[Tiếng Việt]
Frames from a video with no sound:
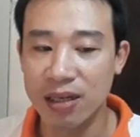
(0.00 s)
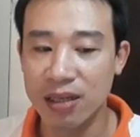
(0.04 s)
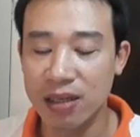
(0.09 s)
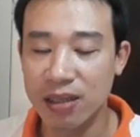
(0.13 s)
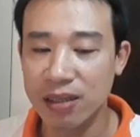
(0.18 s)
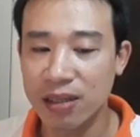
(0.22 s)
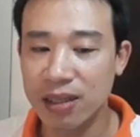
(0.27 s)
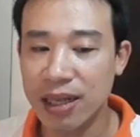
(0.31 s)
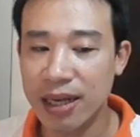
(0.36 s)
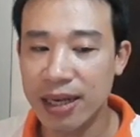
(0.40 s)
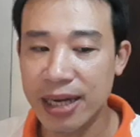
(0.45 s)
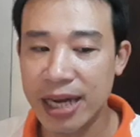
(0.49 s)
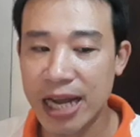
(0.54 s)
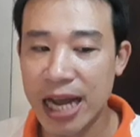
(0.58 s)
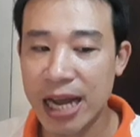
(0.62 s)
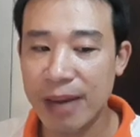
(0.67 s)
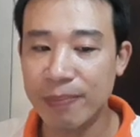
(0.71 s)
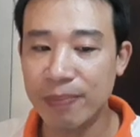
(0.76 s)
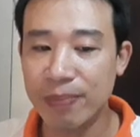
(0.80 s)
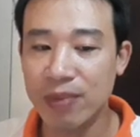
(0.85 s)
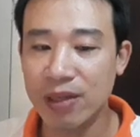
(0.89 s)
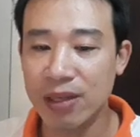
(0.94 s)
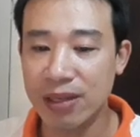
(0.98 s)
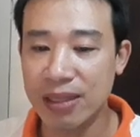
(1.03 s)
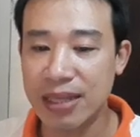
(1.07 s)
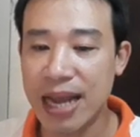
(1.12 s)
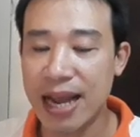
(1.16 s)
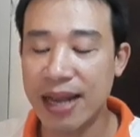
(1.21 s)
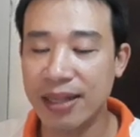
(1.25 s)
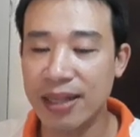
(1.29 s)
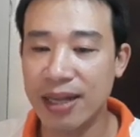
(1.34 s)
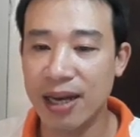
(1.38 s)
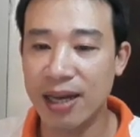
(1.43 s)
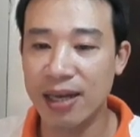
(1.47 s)
hướng Tây Nam,
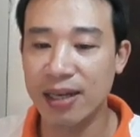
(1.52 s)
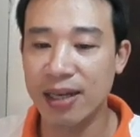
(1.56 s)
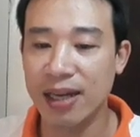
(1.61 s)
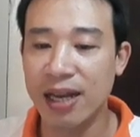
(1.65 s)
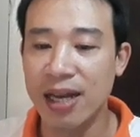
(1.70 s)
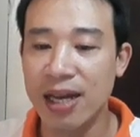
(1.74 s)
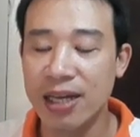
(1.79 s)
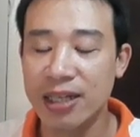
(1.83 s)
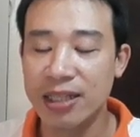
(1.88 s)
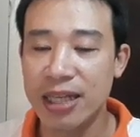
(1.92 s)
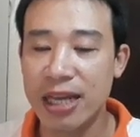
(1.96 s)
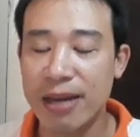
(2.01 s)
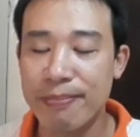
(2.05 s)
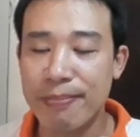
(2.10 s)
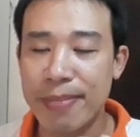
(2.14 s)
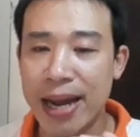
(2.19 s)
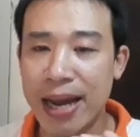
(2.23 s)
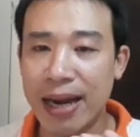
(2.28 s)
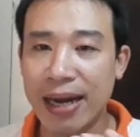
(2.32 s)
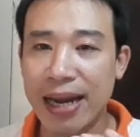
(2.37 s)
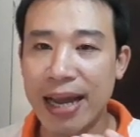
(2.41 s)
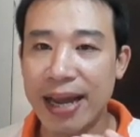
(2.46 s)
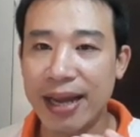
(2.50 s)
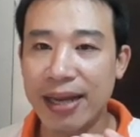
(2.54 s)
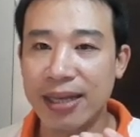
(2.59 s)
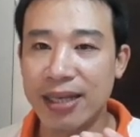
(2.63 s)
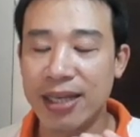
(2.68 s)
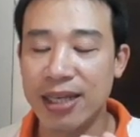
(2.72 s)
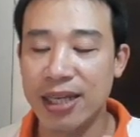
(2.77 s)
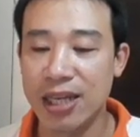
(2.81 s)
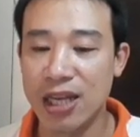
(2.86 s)
tài thần sẽ mang lại